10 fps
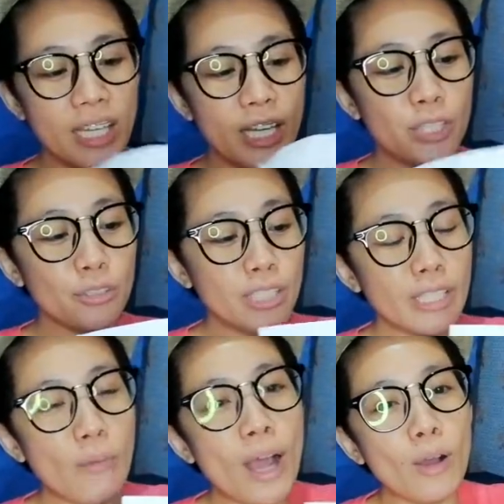Ito,
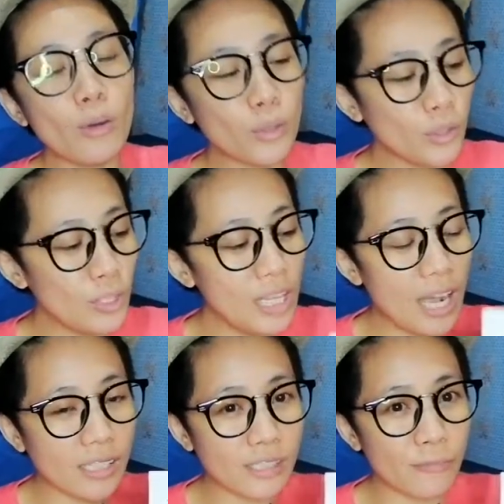ginawa ko to
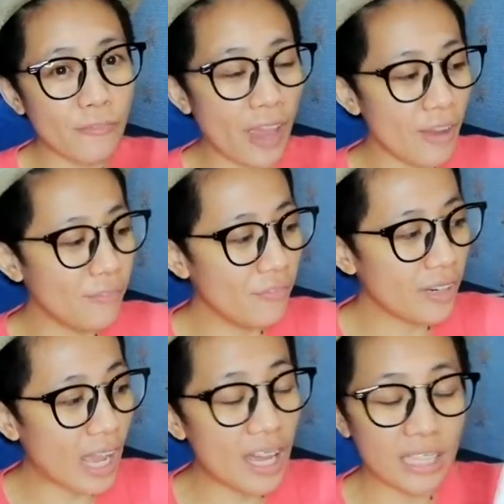last
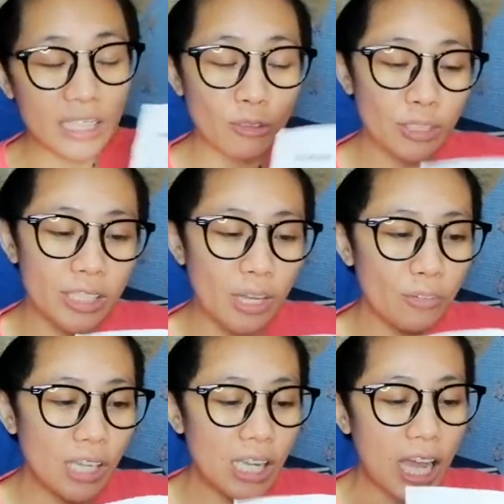February kung hindi
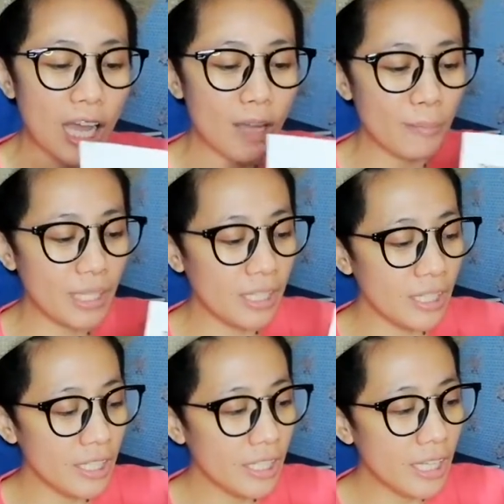ako
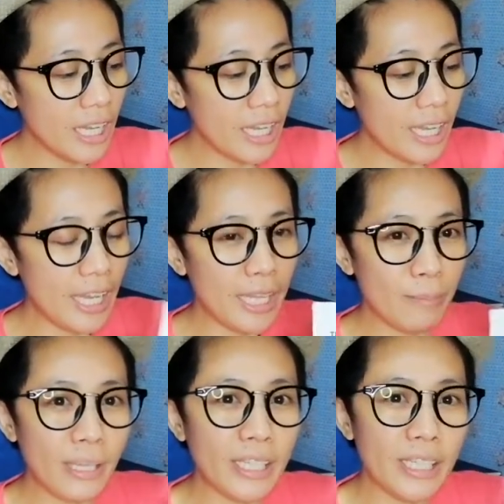nagkakamali. And
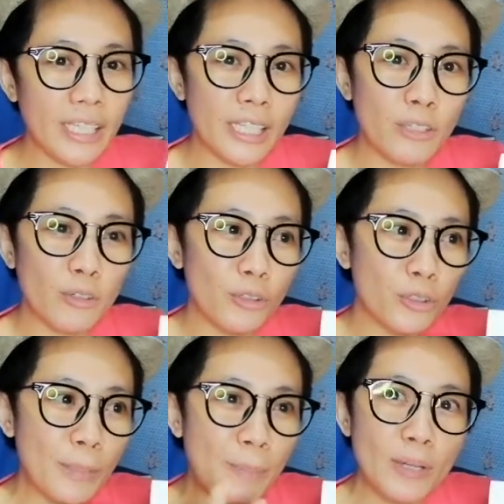may, kung
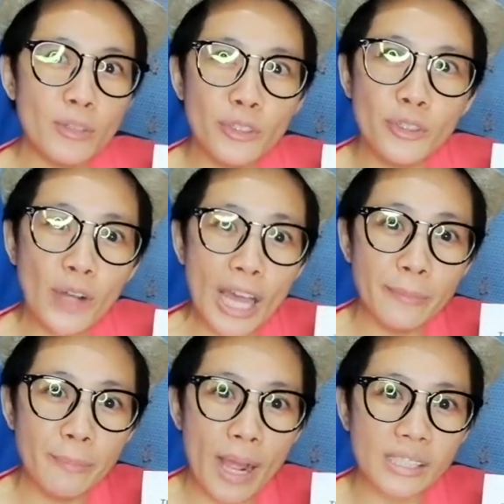napanood nyo yung
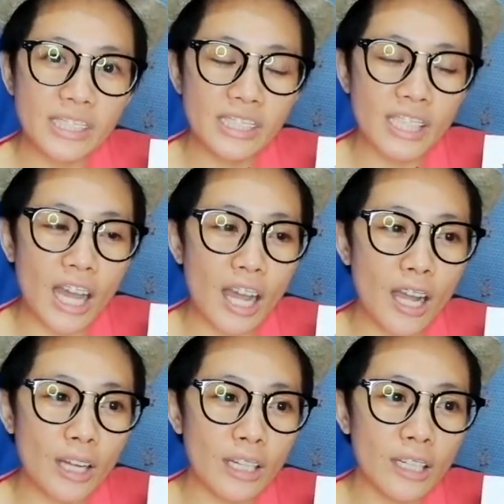unboxing ng
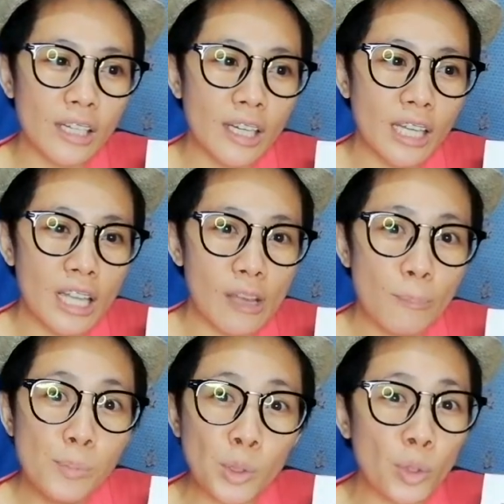
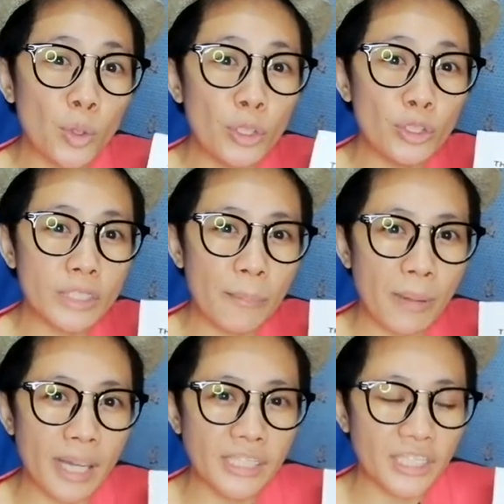buko yung The
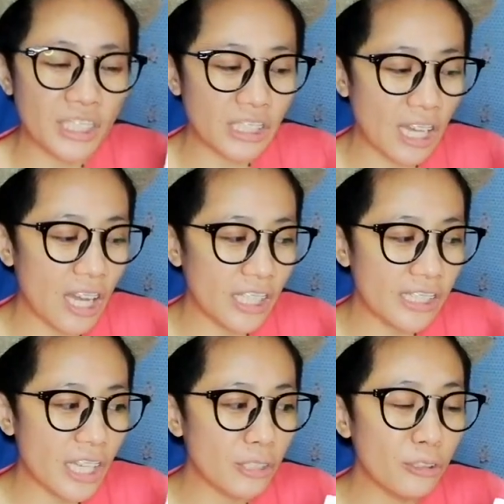Magic. Uh,
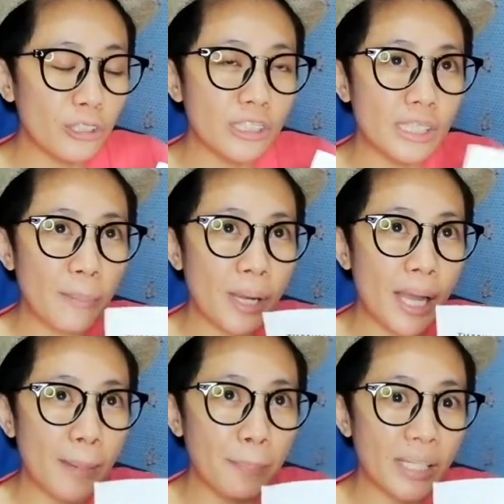isa doon sa
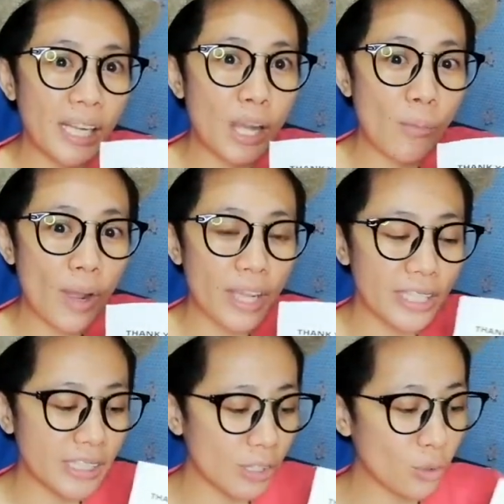mga pinagawa
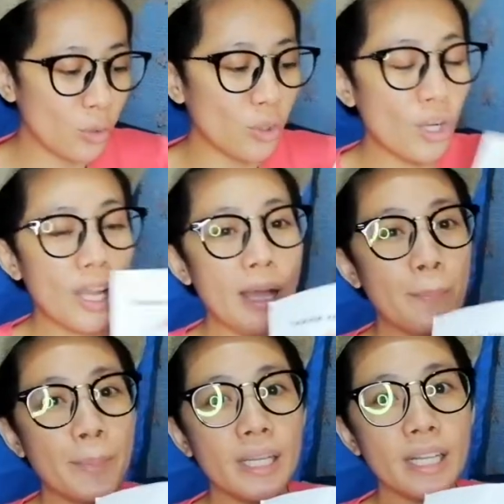is itong
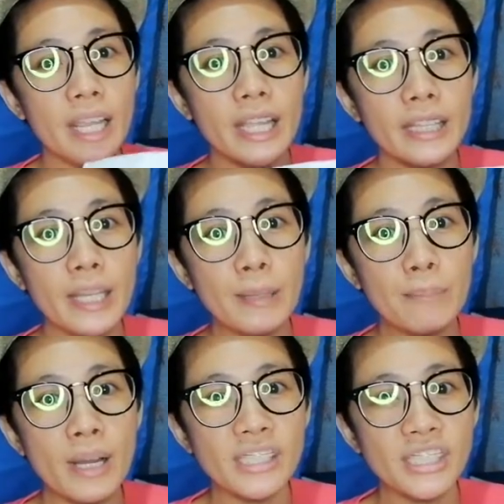pag-create ng
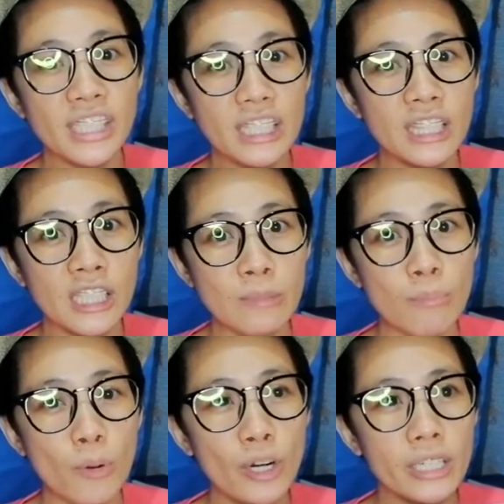Magic Dream
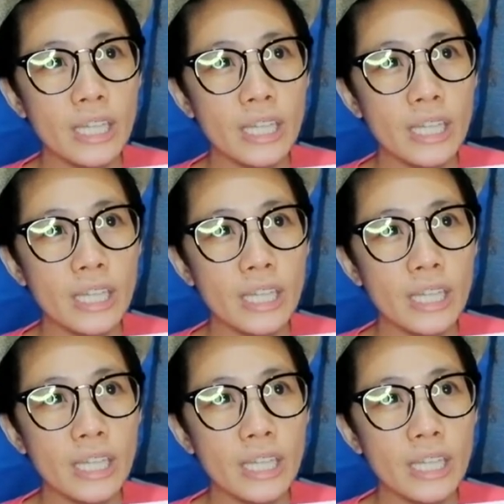Board.